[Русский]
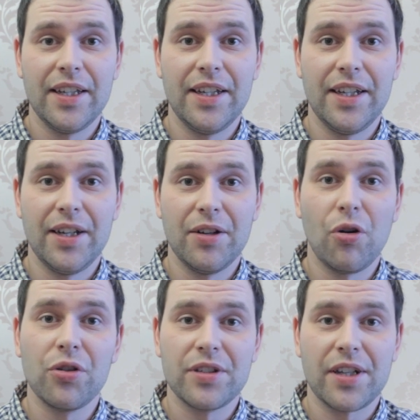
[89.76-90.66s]
И
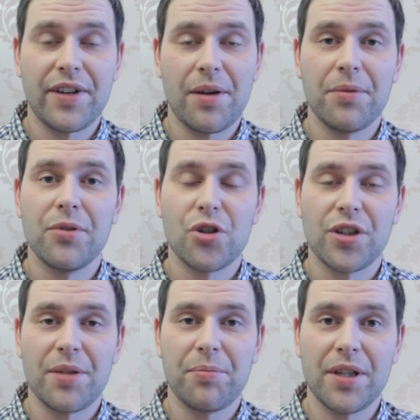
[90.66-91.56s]
он со временем
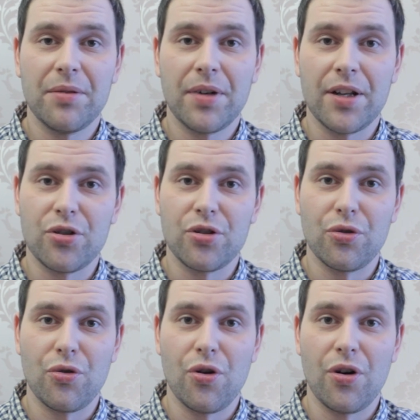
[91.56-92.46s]
начинает понимать,
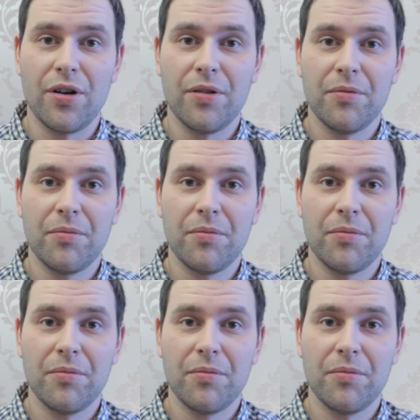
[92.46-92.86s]
что